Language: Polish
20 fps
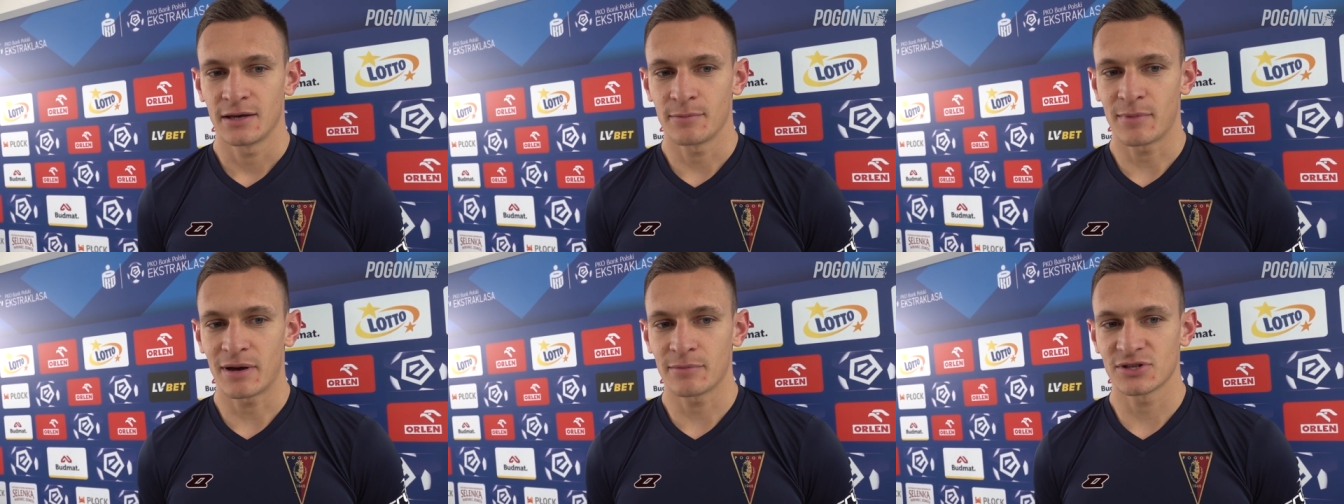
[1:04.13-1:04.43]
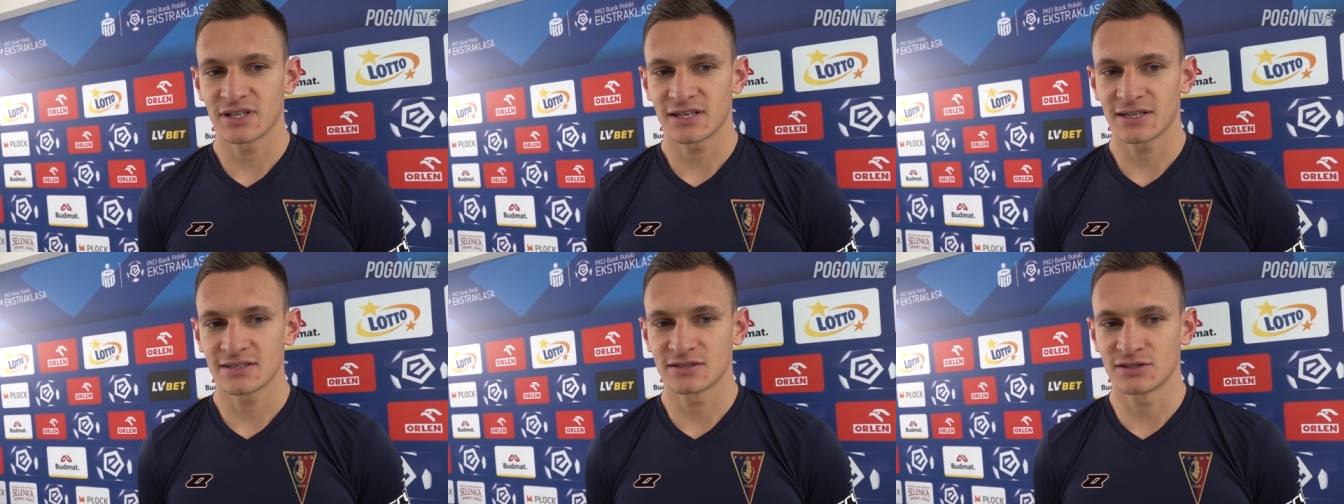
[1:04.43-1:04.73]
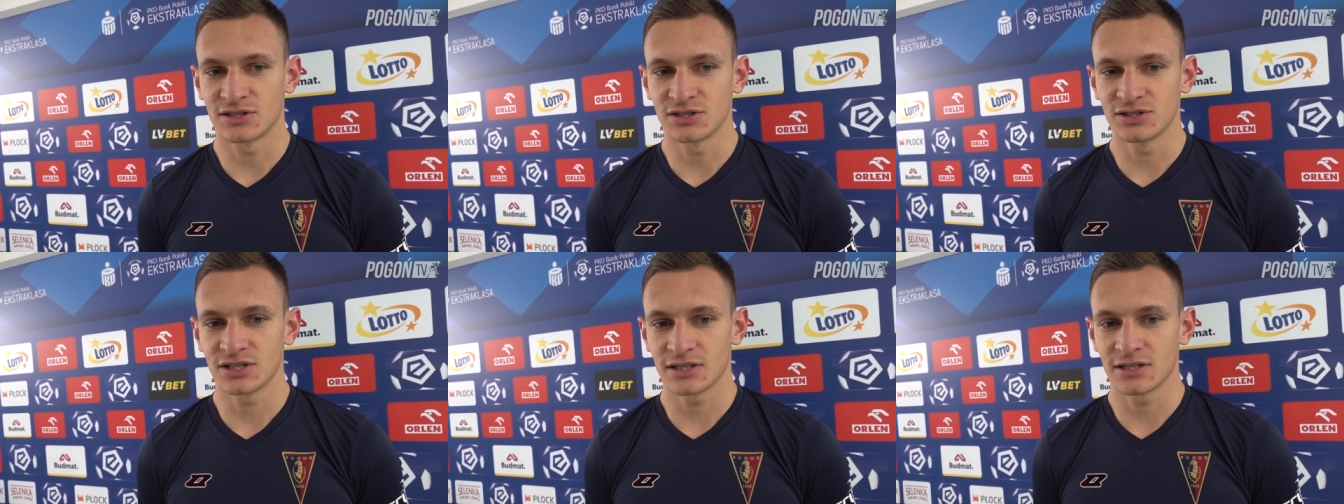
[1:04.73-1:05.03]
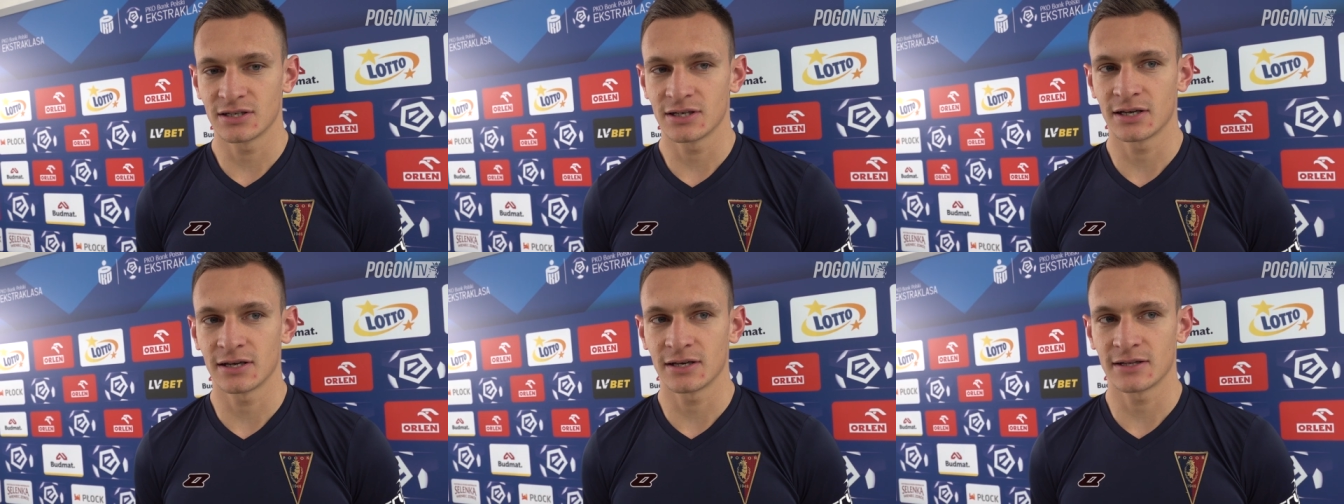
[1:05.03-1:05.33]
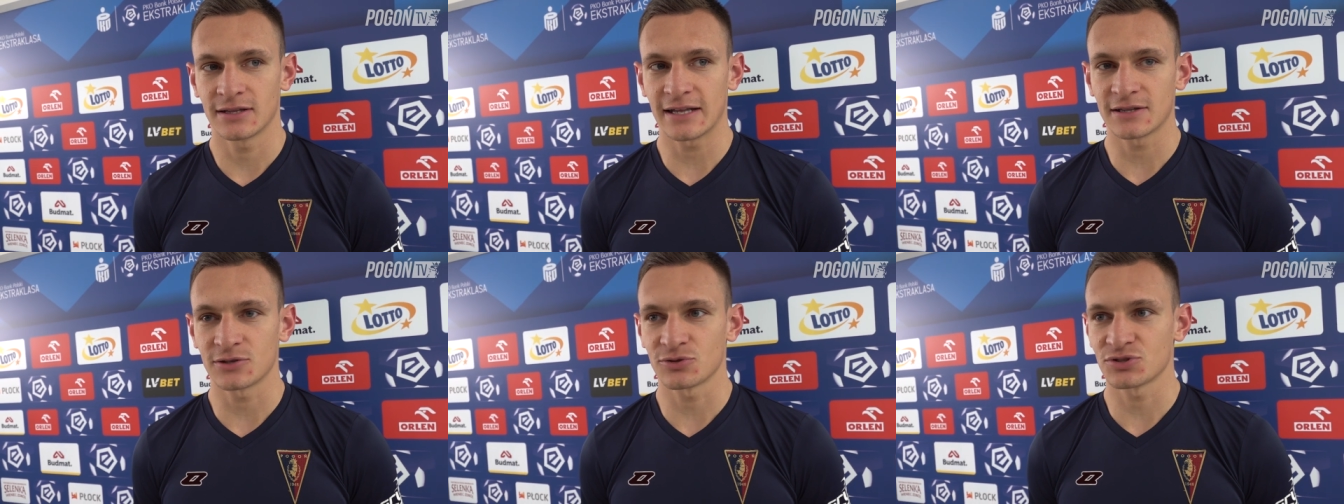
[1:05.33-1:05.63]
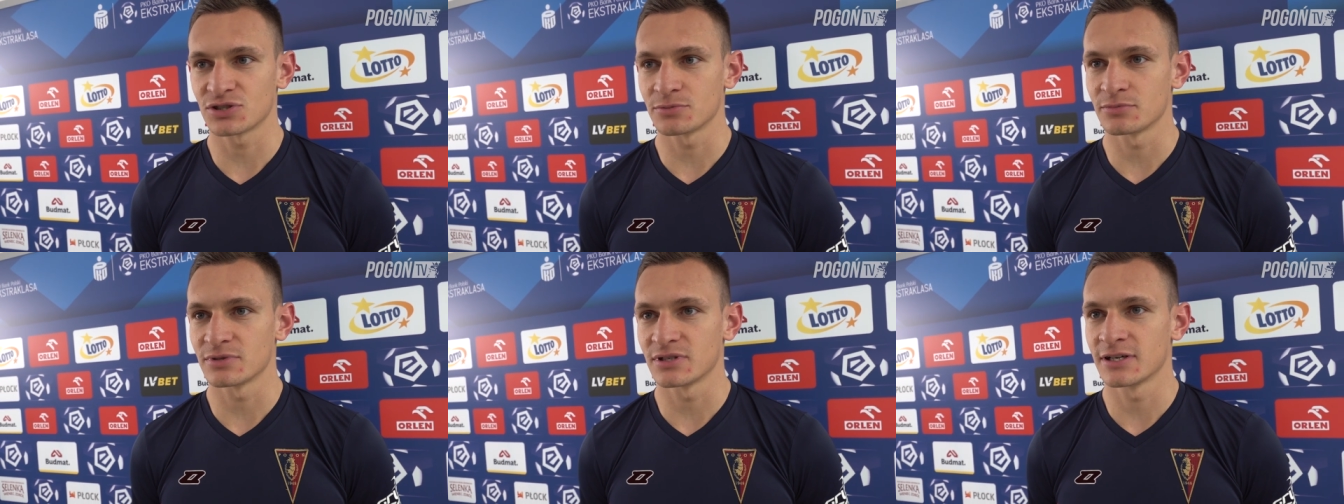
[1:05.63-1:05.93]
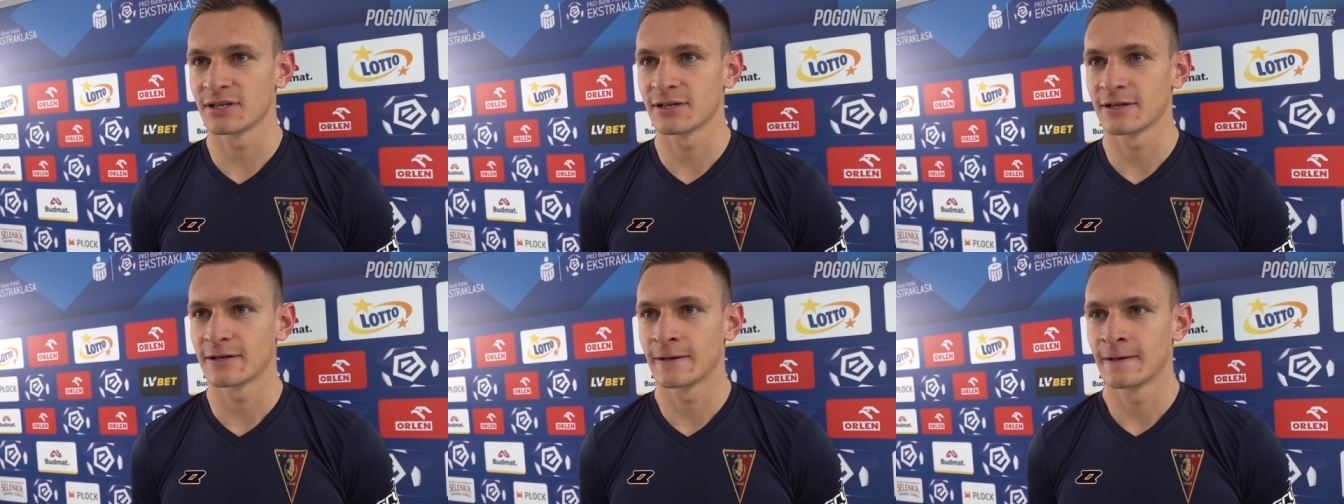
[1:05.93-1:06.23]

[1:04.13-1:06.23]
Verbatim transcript: i mamy teraz tydzień na to, żeby